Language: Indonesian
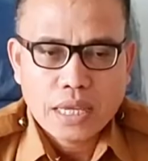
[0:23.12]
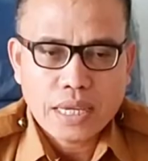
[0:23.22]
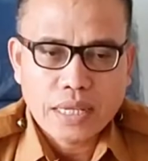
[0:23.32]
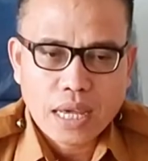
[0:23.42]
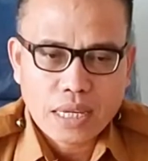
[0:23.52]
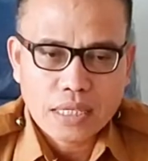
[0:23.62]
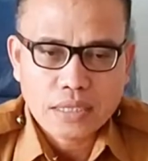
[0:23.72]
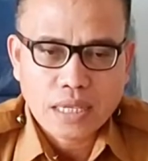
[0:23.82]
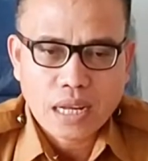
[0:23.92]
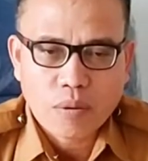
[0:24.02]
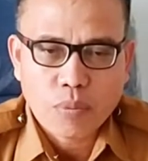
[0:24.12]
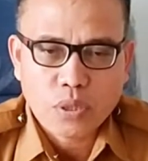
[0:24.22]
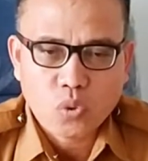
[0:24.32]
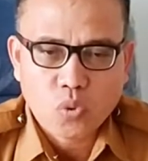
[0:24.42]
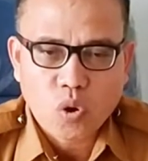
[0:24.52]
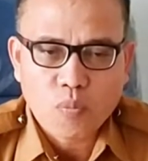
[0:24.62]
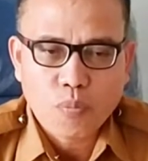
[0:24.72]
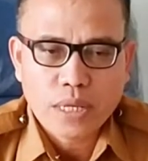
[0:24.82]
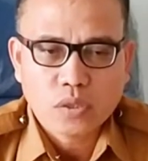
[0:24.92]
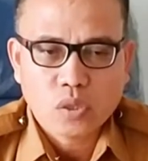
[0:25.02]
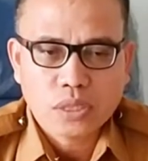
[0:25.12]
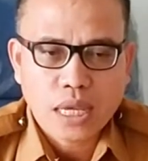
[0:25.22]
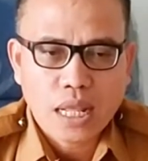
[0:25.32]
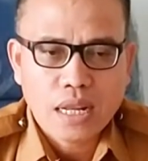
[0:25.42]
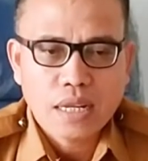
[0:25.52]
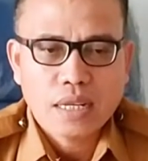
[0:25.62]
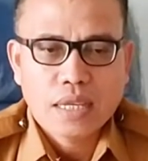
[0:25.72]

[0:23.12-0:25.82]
Hindari segala bentuk konflik sosial